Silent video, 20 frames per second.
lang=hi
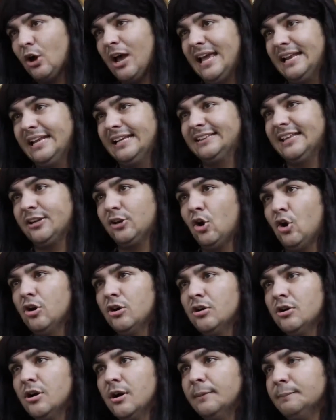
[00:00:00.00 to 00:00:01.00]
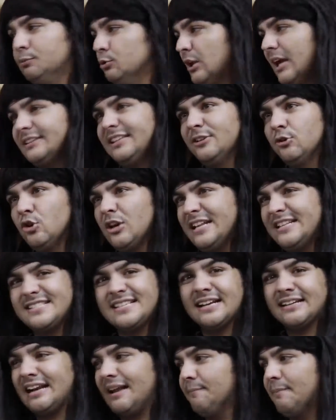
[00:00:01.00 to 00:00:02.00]
तो है नहीं तेरे को पूरा दिन वो
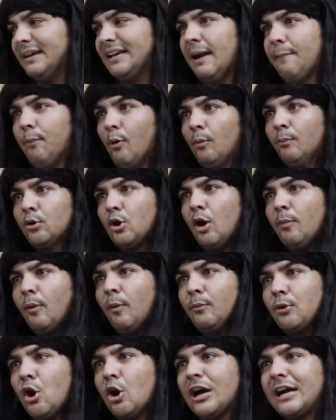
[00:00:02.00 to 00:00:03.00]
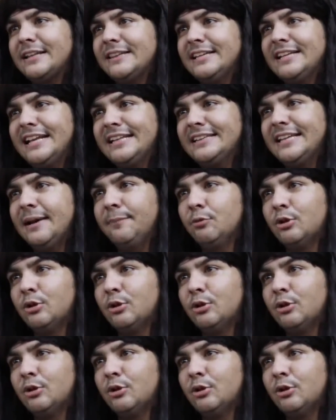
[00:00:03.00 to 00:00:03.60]
इंस्टाग्राम पे क्या बुमरो बुमरो करती रहती है